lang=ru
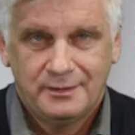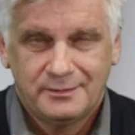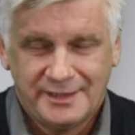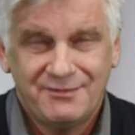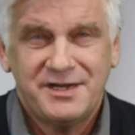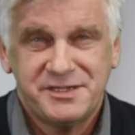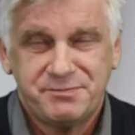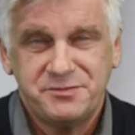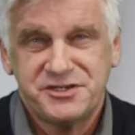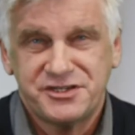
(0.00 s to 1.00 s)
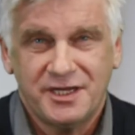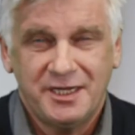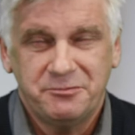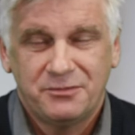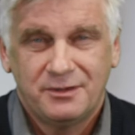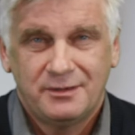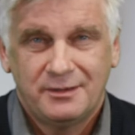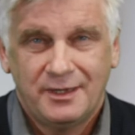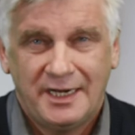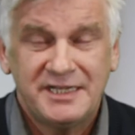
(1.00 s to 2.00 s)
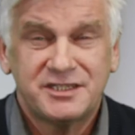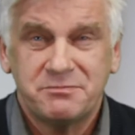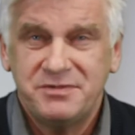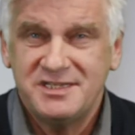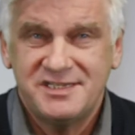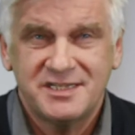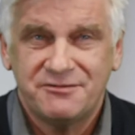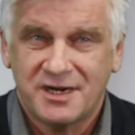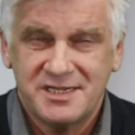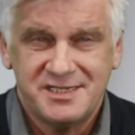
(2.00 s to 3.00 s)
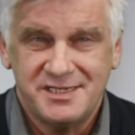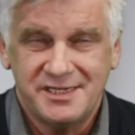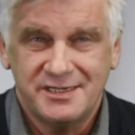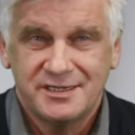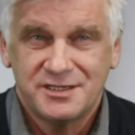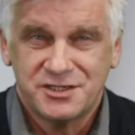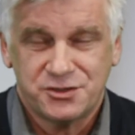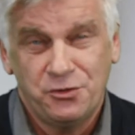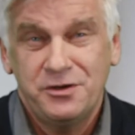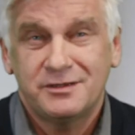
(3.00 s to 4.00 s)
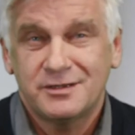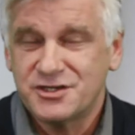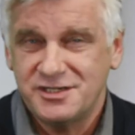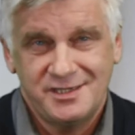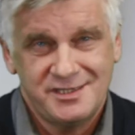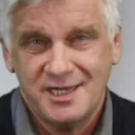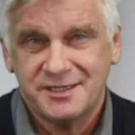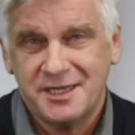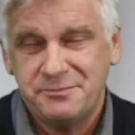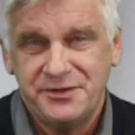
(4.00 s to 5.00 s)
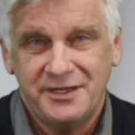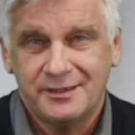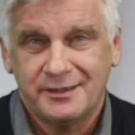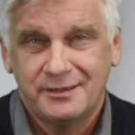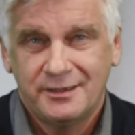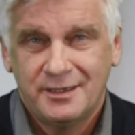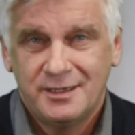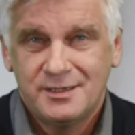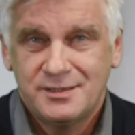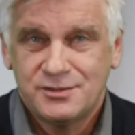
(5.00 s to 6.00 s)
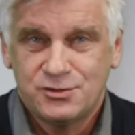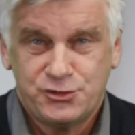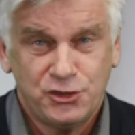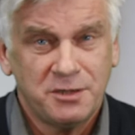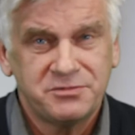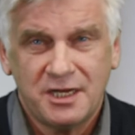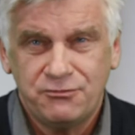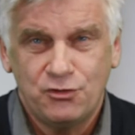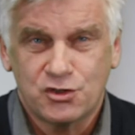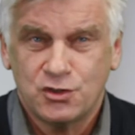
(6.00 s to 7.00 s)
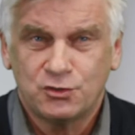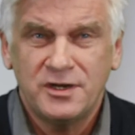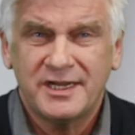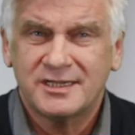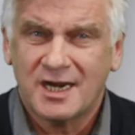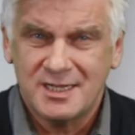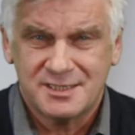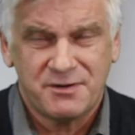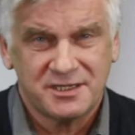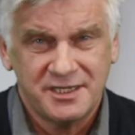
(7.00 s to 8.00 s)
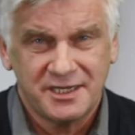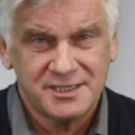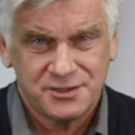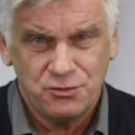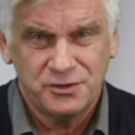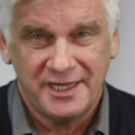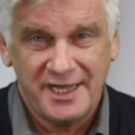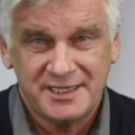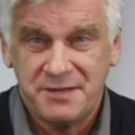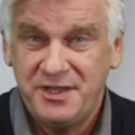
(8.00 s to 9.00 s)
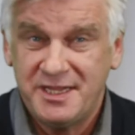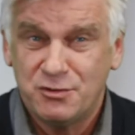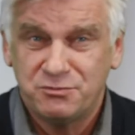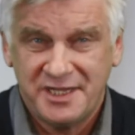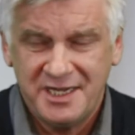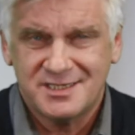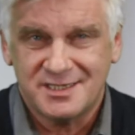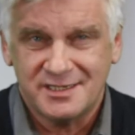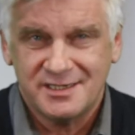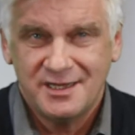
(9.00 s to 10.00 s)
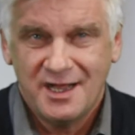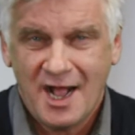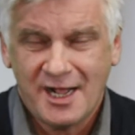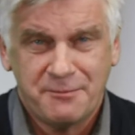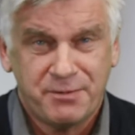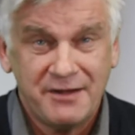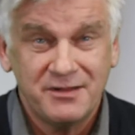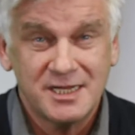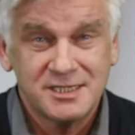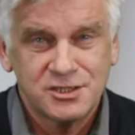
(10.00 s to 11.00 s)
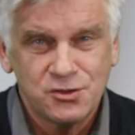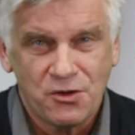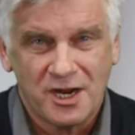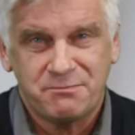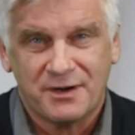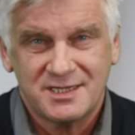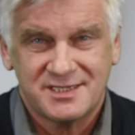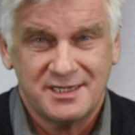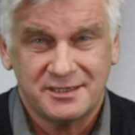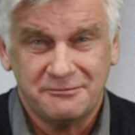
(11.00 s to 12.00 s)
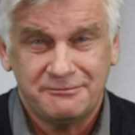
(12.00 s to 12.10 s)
Давайте помечтаем. Литр бензина в России стоит 60 копеек. С учетом того, что только транспортные расходы – это минимум 30, а, как правило, 40%